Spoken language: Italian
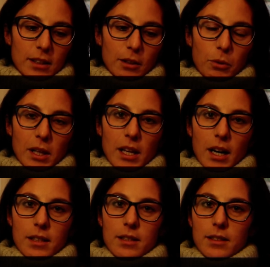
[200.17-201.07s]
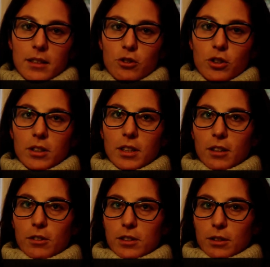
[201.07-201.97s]
dell'uguaglianza sancita
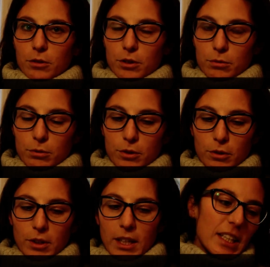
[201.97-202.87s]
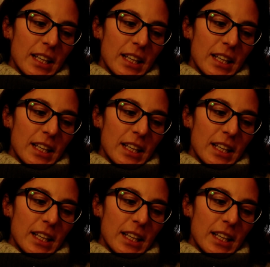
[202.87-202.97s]
dalla nostra Costituzione.